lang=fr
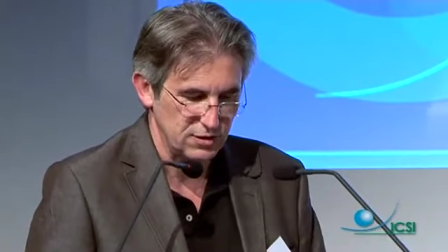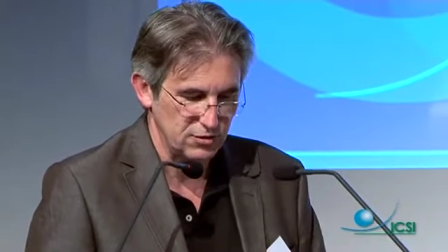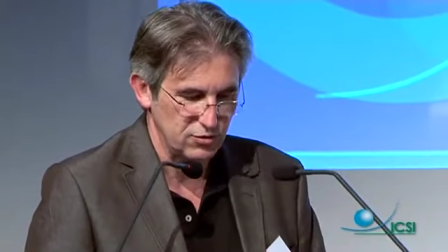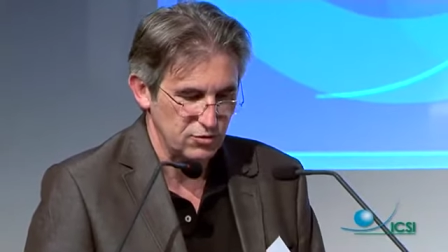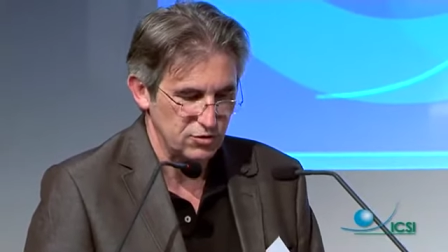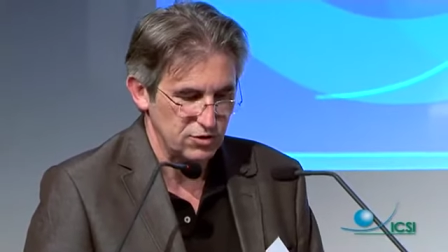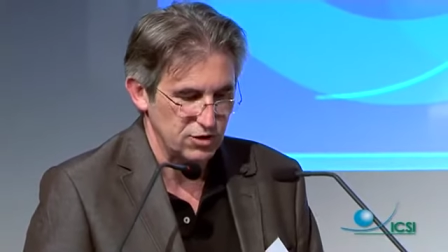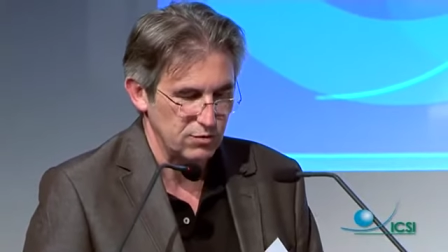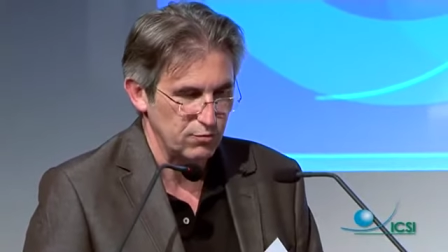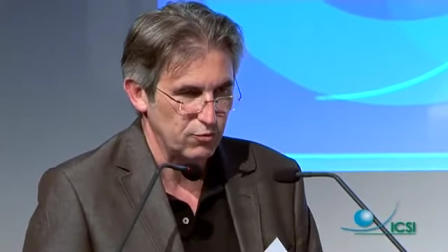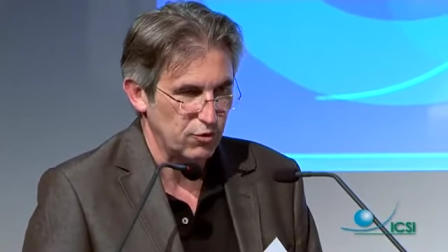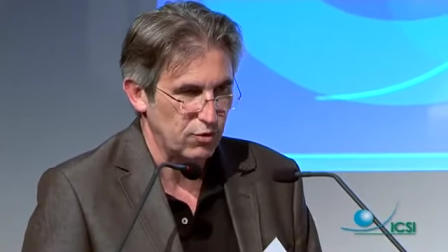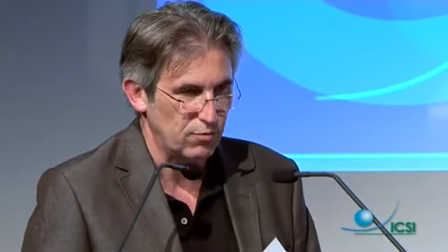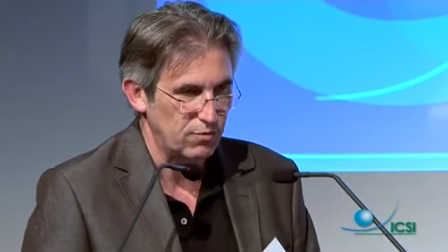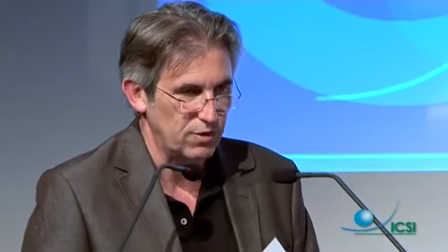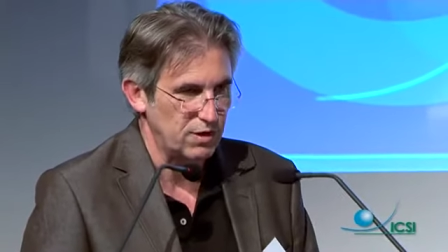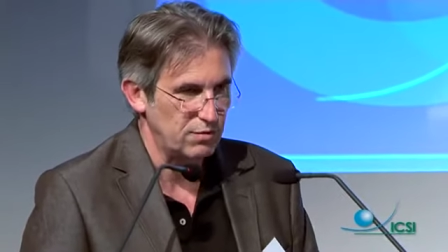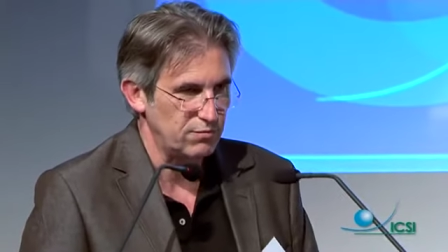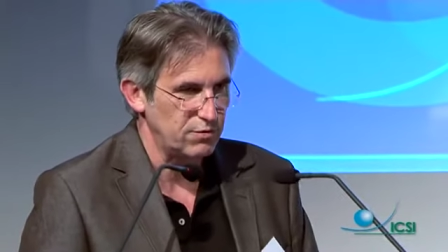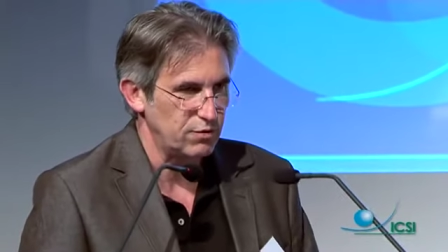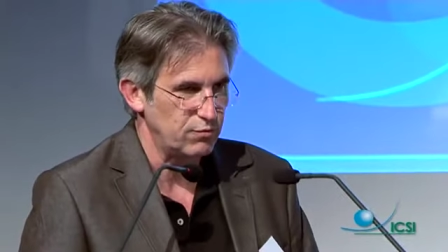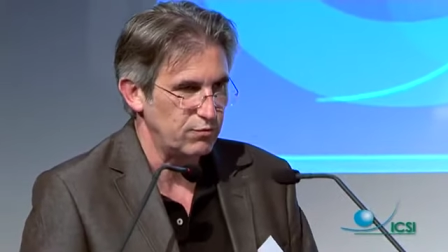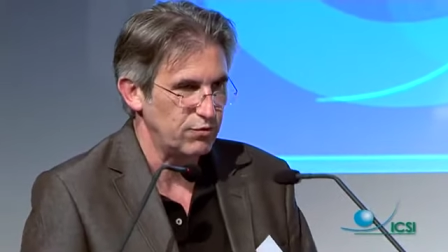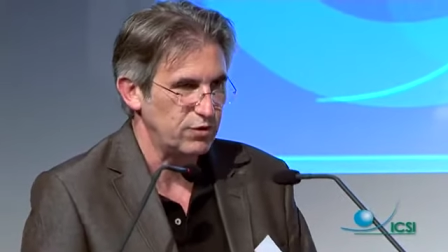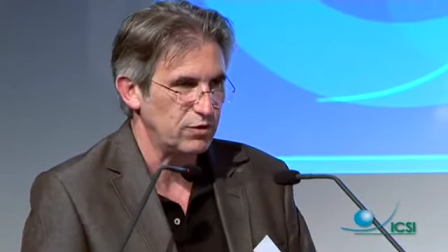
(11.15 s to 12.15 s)
de ces
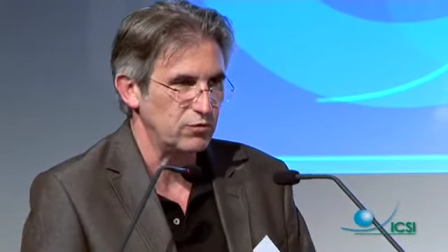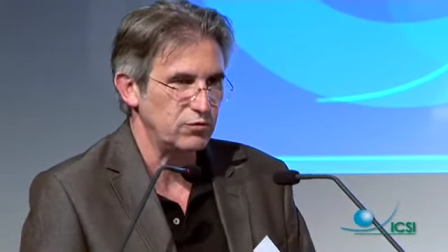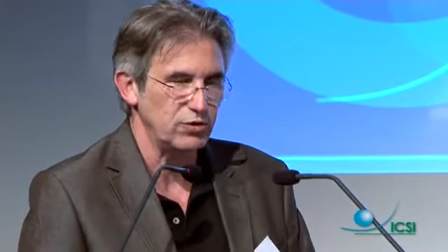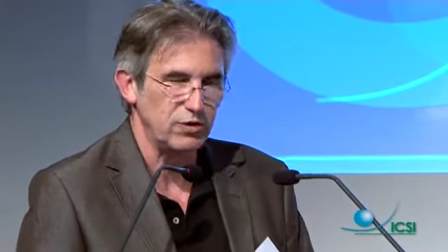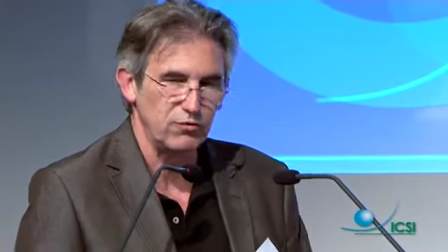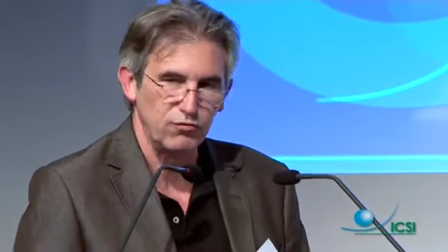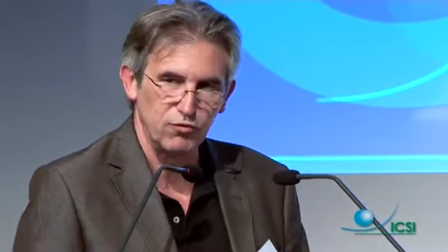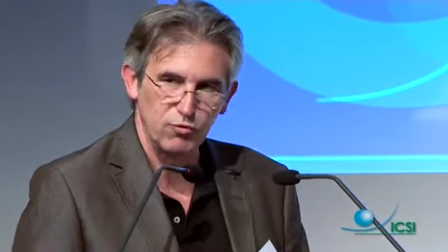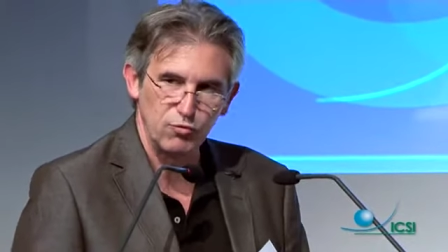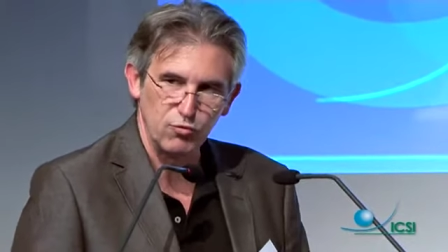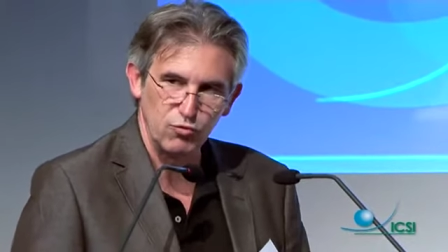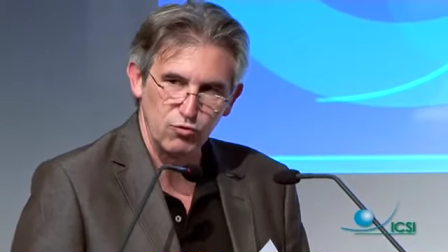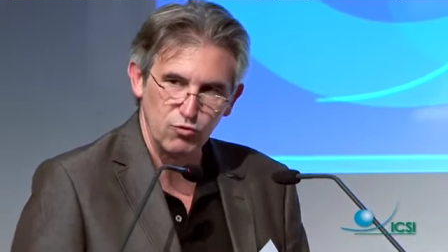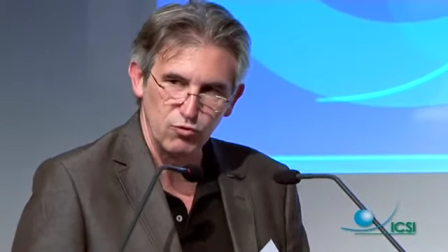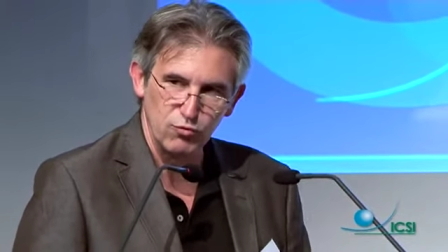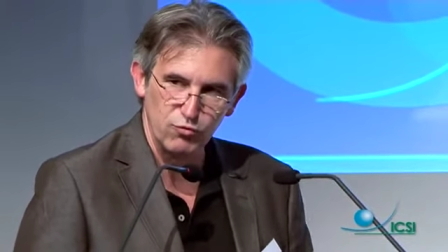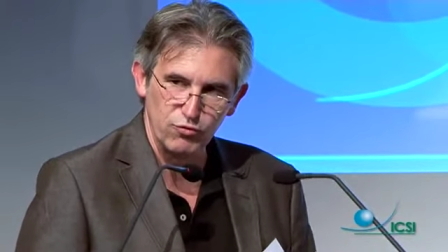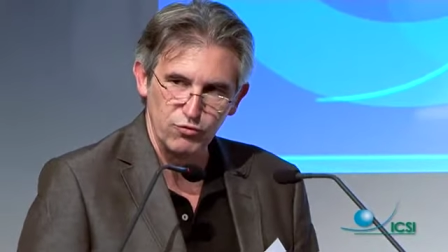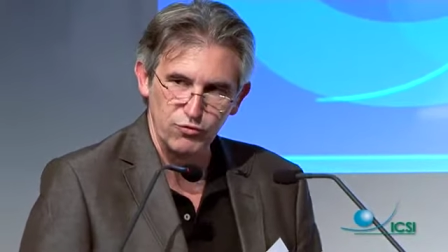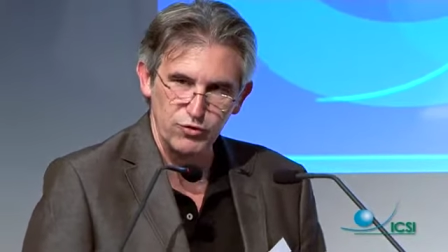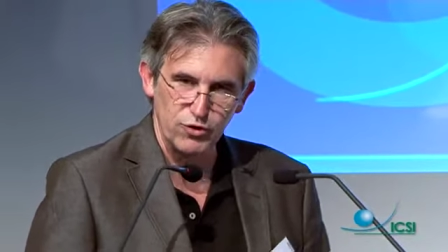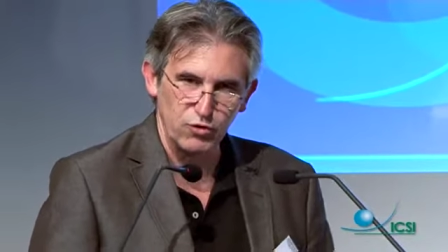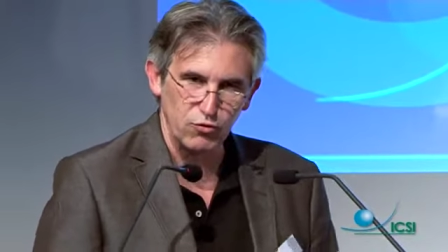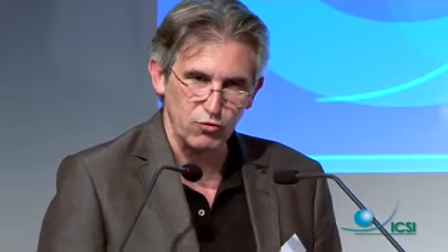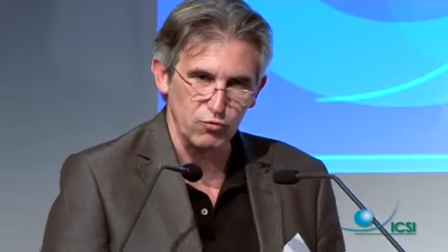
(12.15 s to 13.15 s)
problèmes, et puis au niveau beaucoup
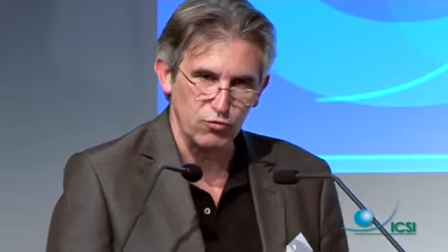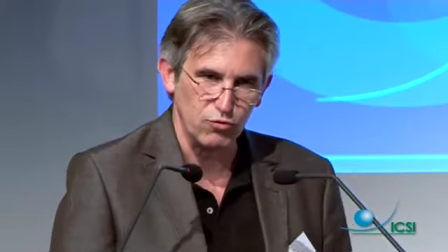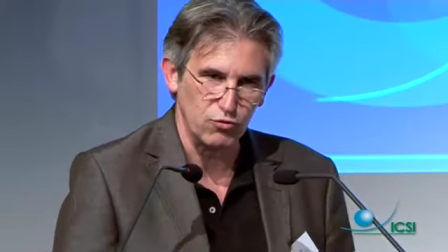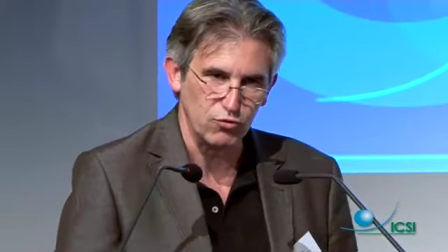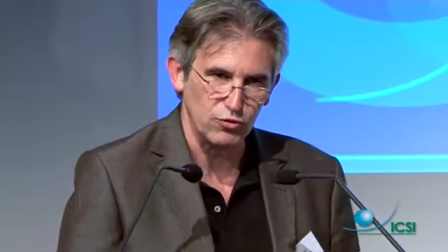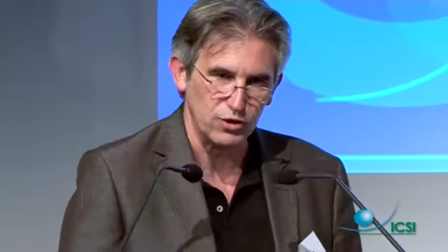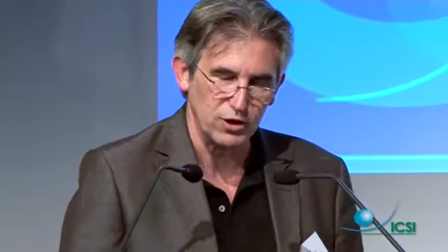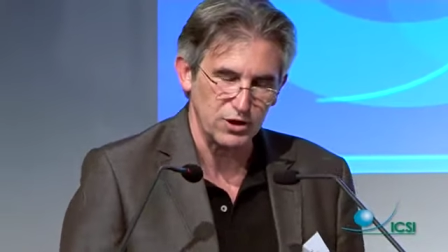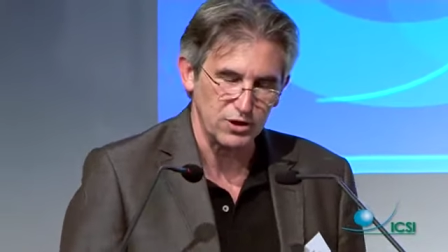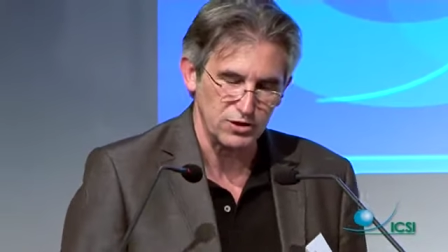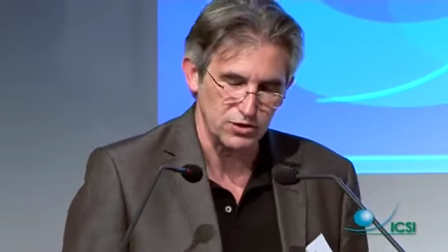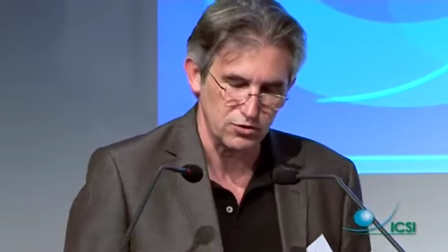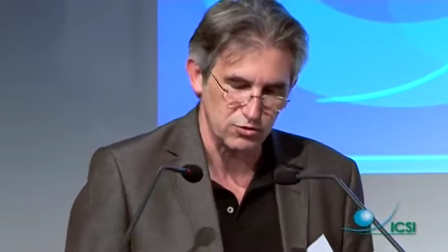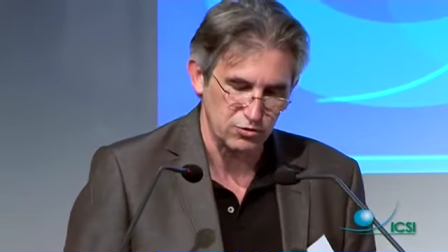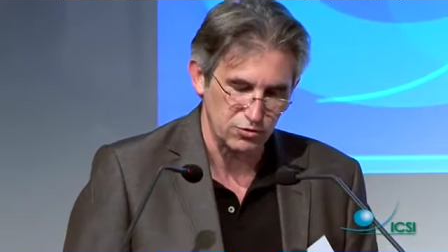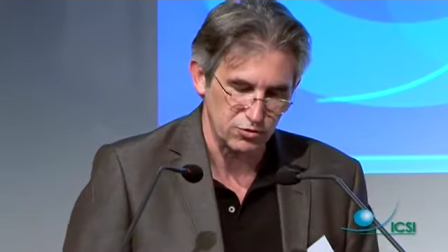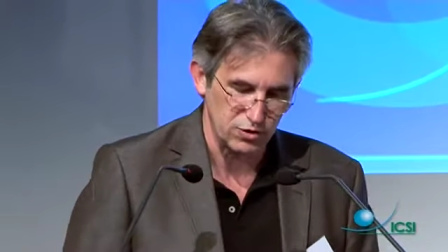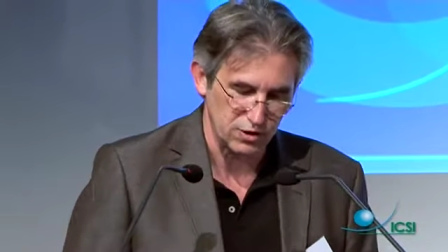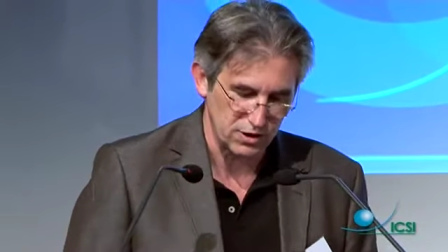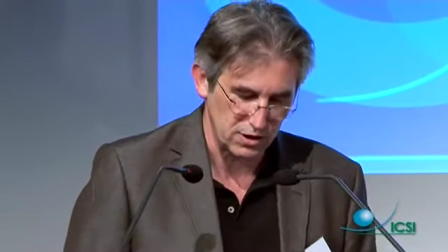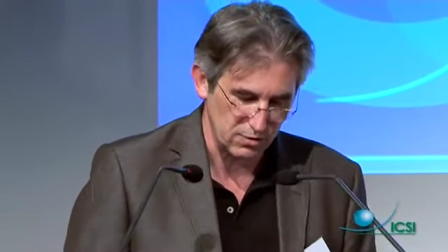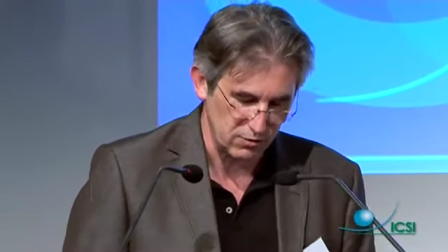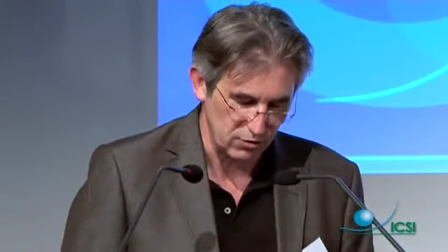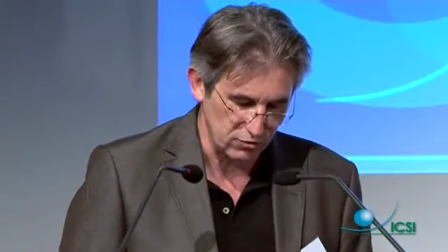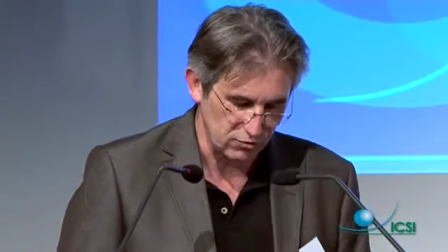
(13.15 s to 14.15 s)
plus, il y a eu beaucoup de questions
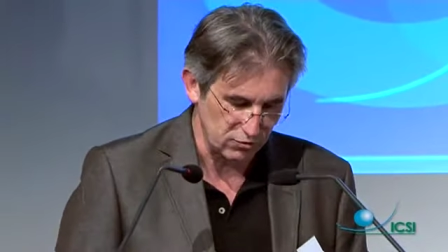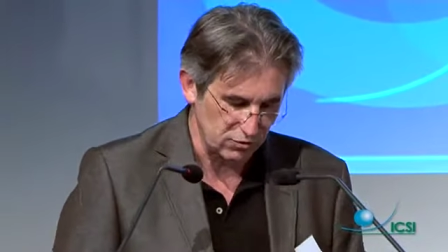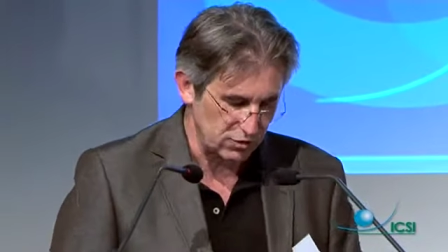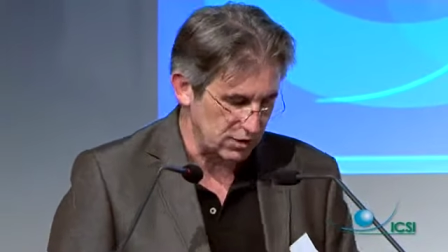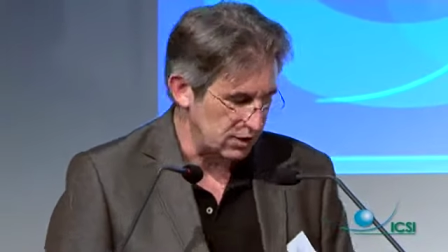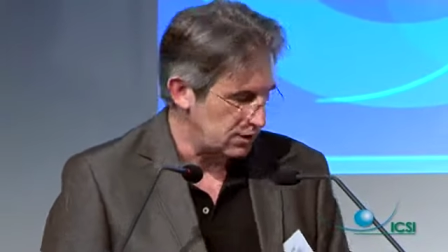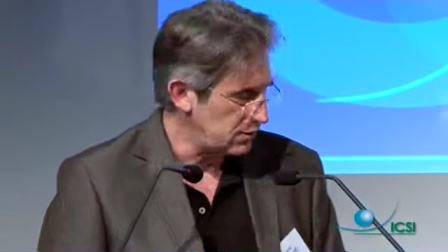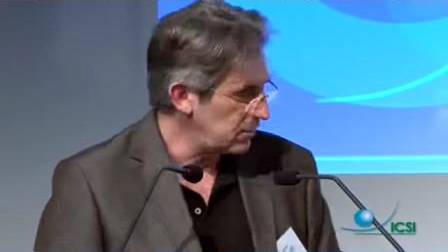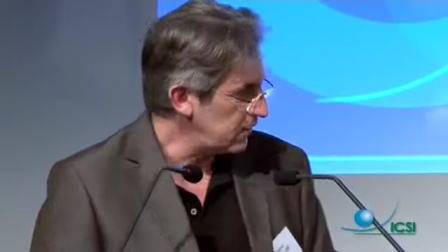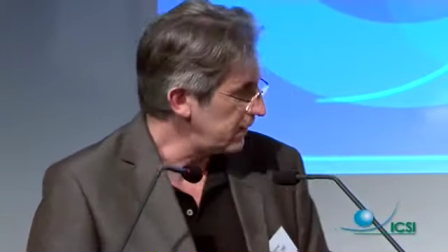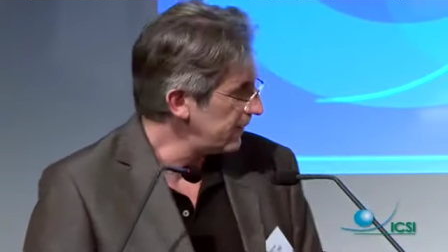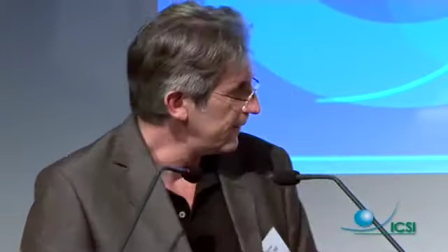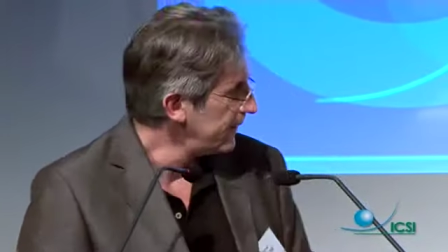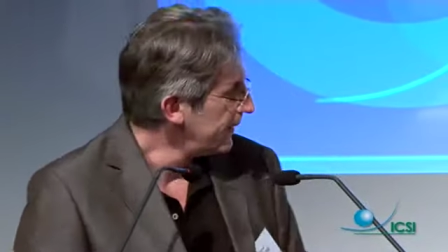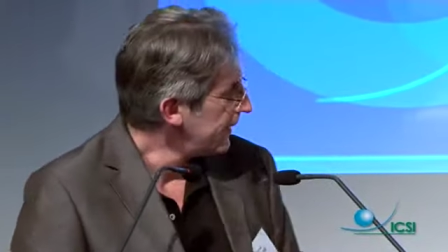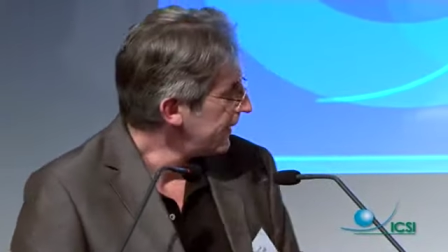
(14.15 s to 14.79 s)
notamment tout à l'heure,